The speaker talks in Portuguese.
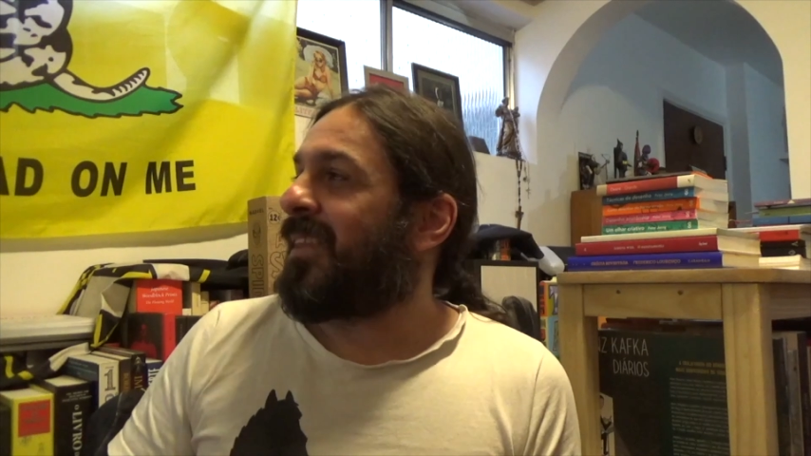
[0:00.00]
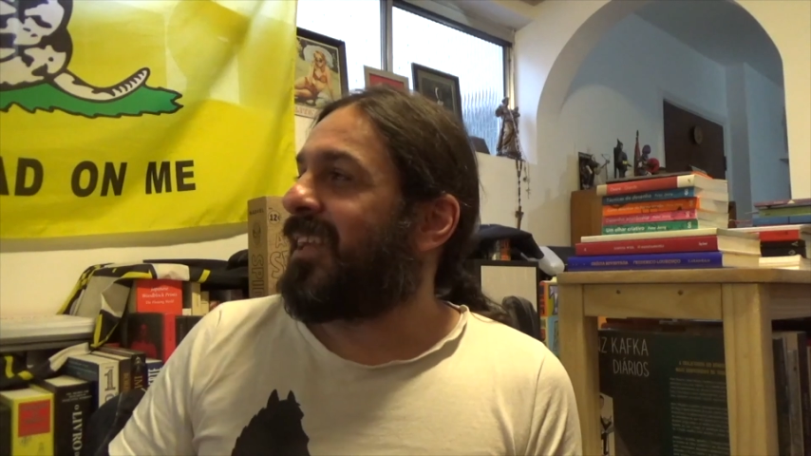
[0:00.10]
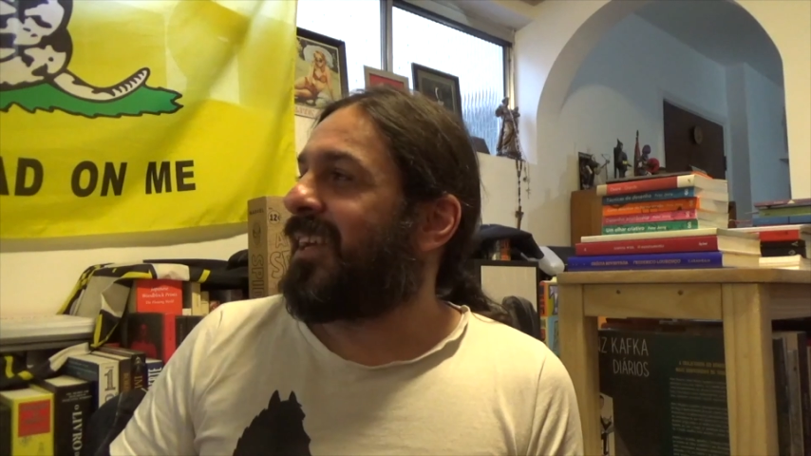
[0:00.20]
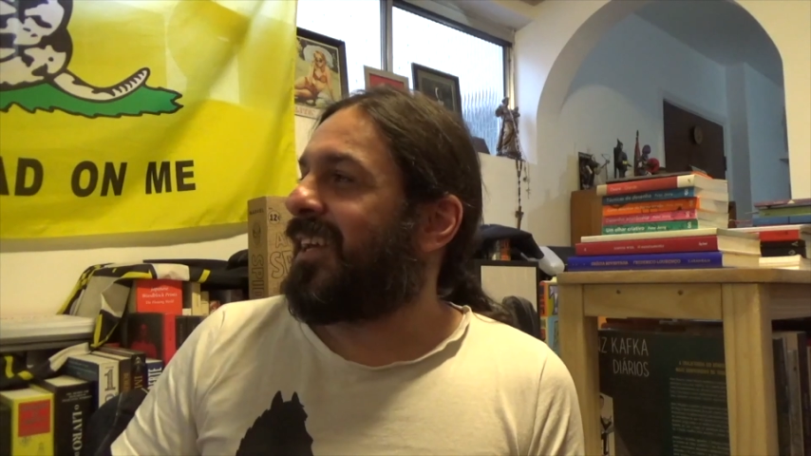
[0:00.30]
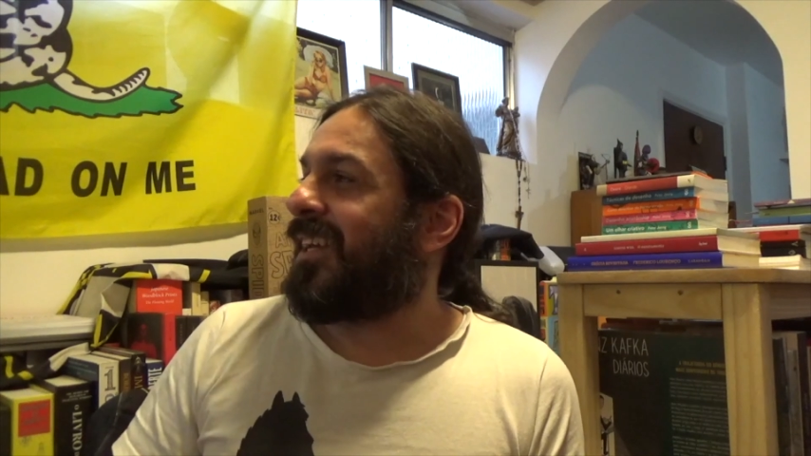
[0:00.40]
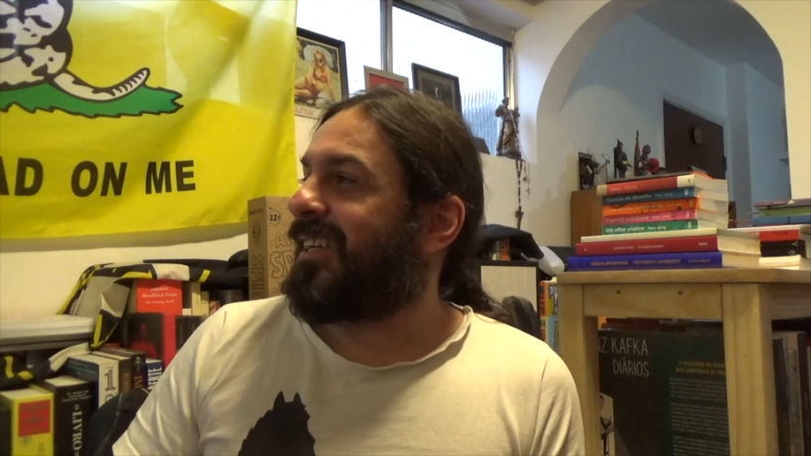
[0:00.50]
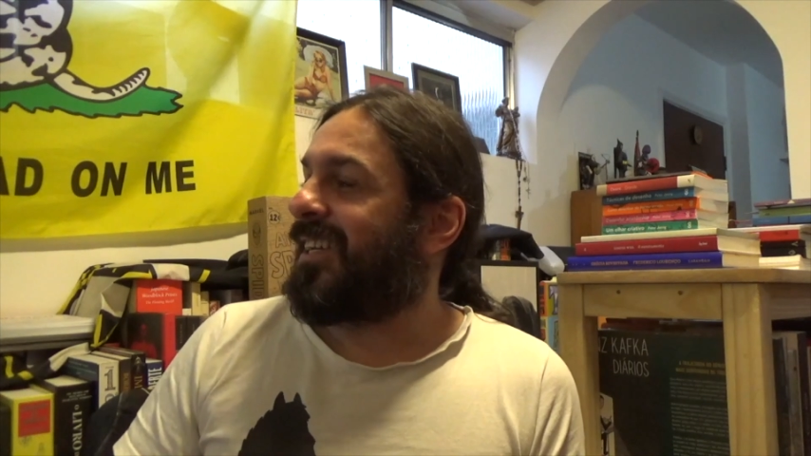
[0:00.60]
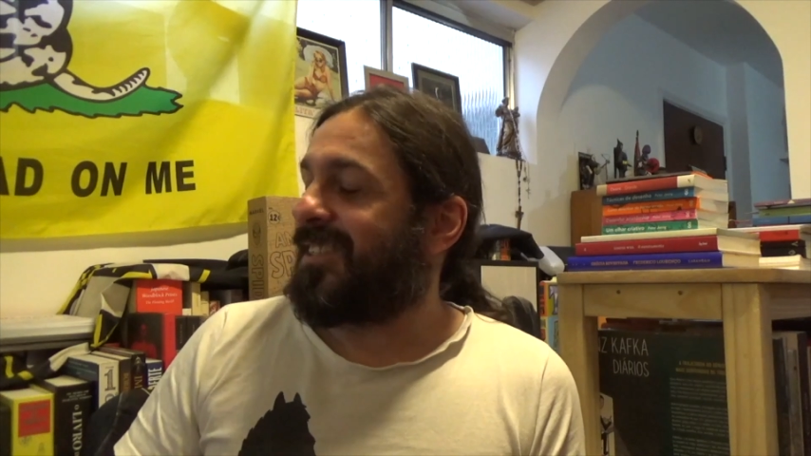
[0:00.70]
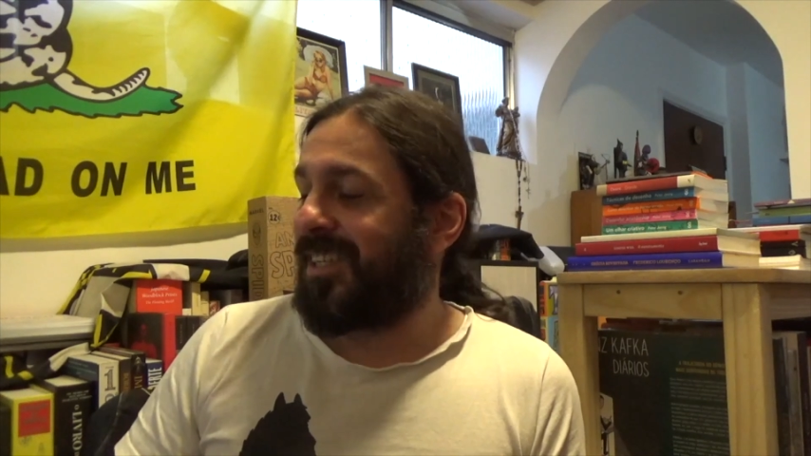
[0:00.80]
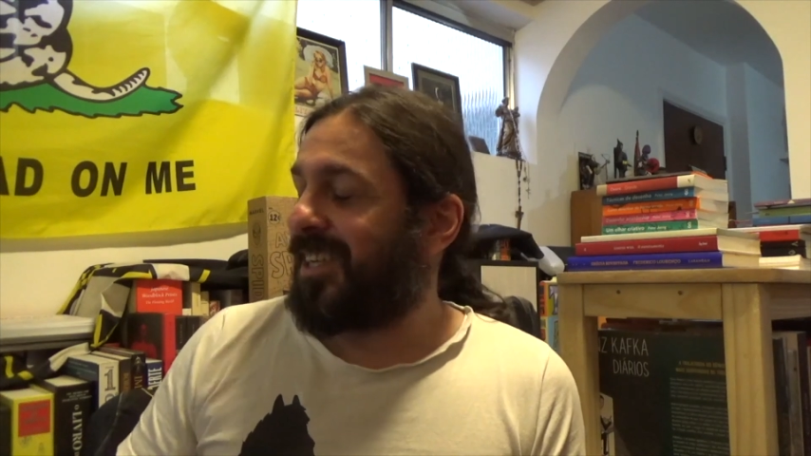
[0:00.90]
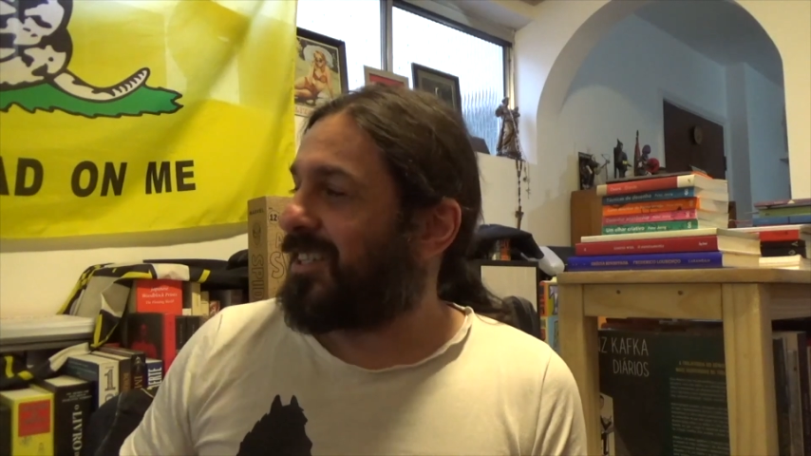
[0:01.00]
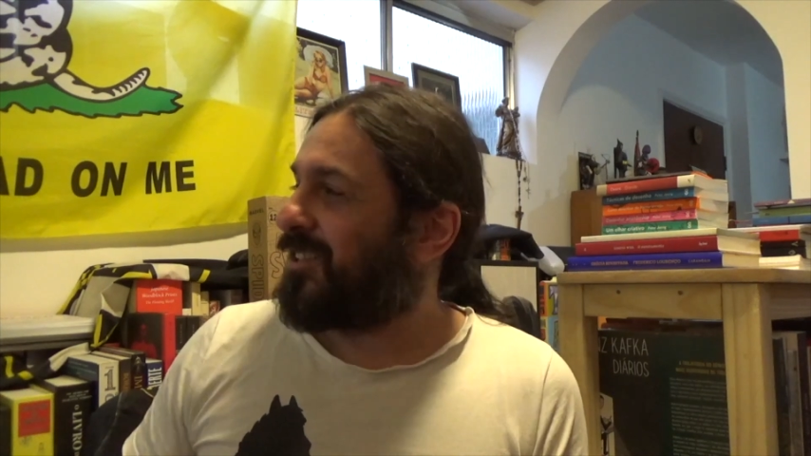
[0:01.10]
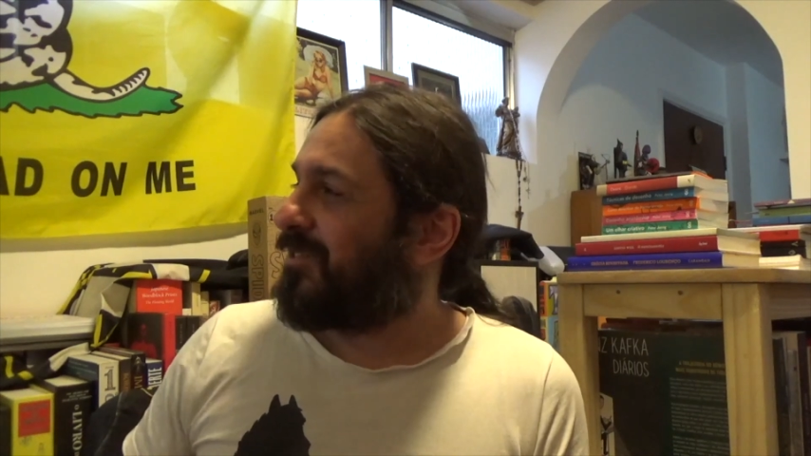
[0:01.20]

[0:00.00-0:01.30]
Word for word: É, essa é a grande